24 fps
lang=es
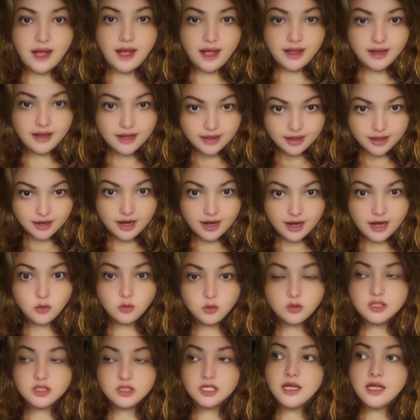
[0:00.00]
hay que dar la
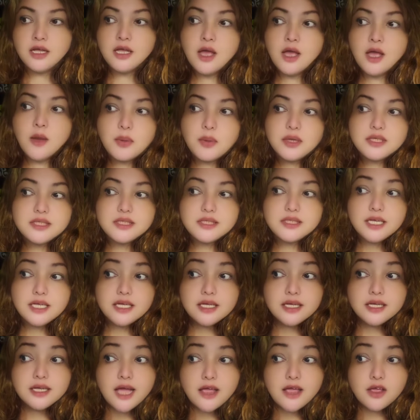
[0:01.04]
lucha, pues
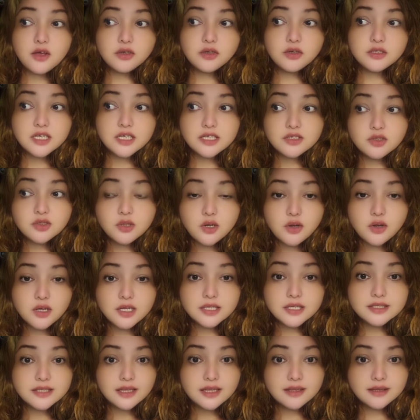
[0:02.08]
si ellos eso es lo
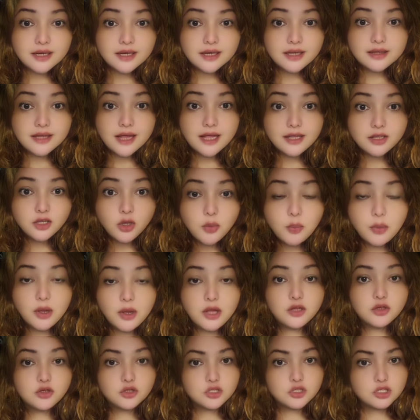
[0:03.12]
que están tratando,
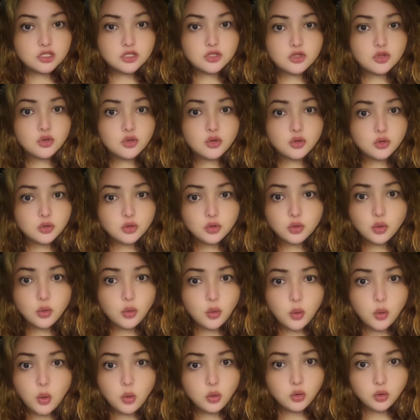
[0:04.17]
pues entonces no,
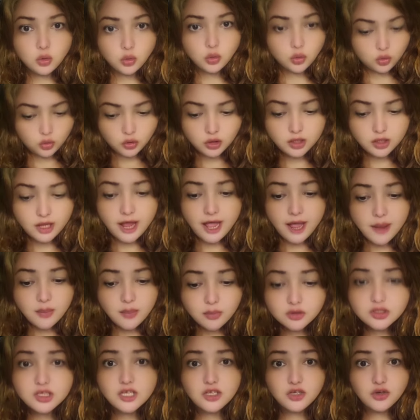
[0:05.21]
no, no nos
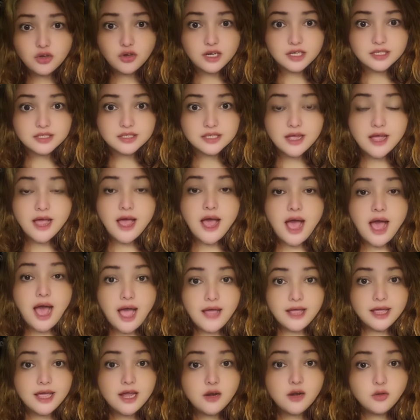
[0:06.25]
dejemos, señores.
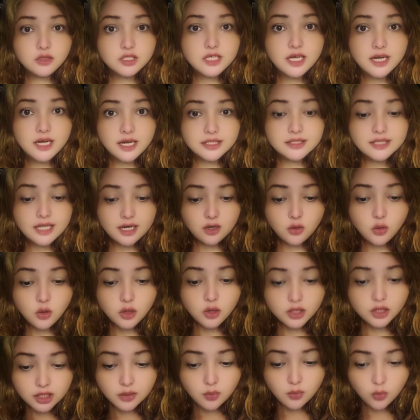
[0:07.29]
Hay que luchar hasta el
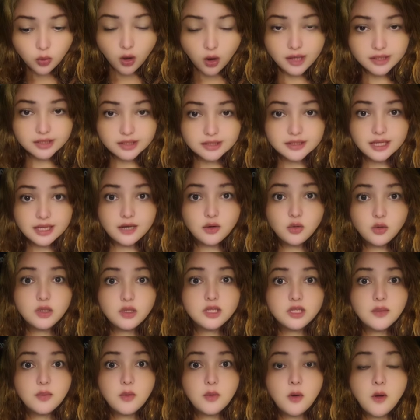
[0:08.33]
último, hasta el
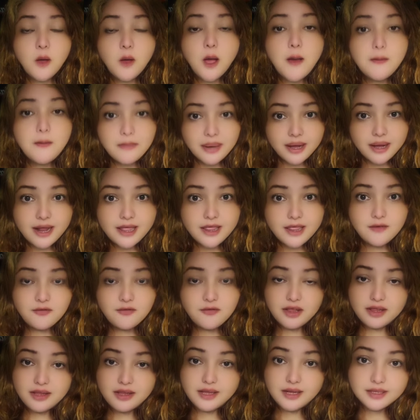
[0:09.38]
último para
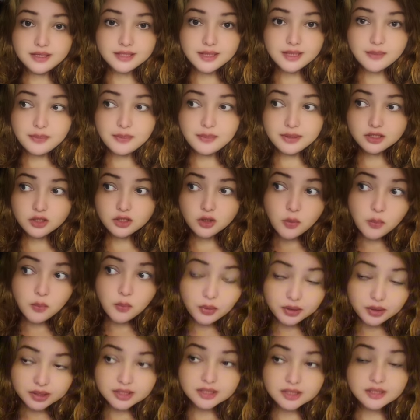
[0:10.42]
defender esa pensión,
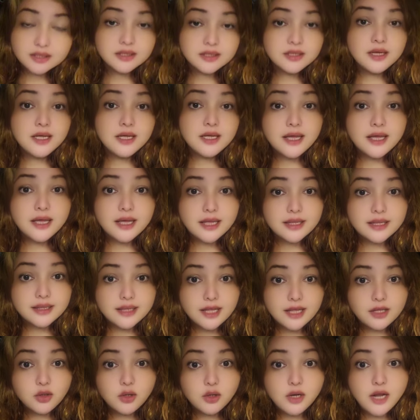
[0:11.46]
pues que
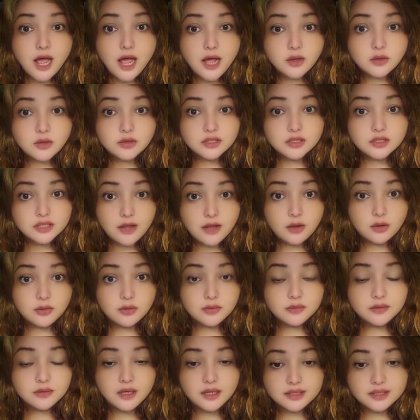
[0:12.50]
tanto les ha
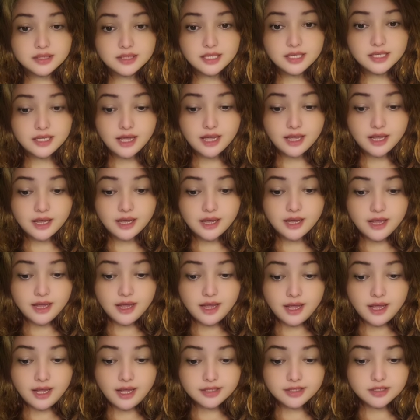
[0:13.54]
costado. Así que
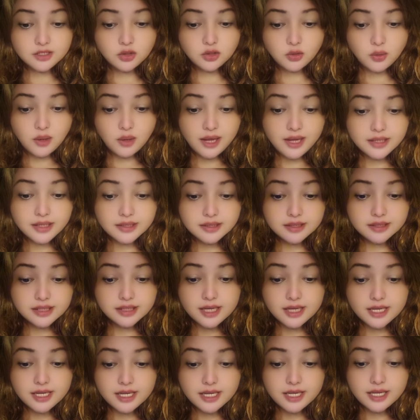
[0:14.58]
esto es
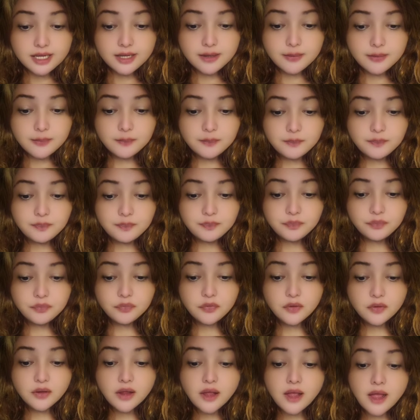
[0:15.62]
y
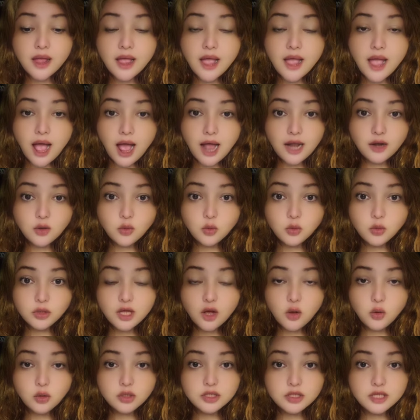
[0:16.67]

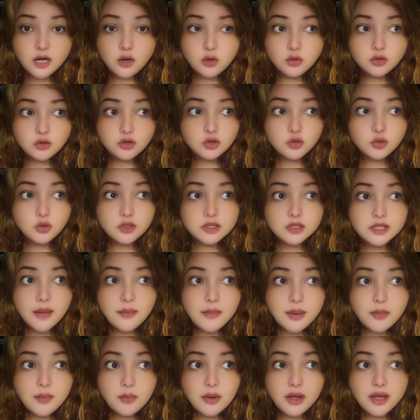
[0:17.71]
alguna otra consulta
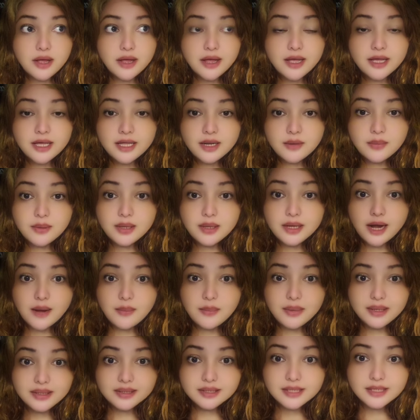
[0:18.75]
me pueden escribir al
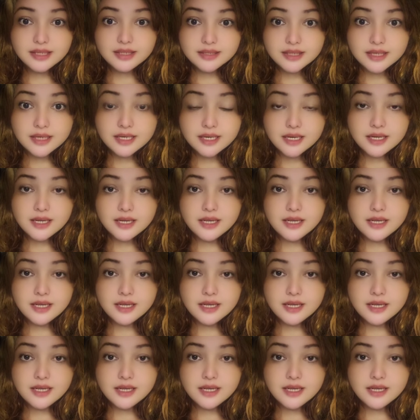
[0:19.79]
Messenger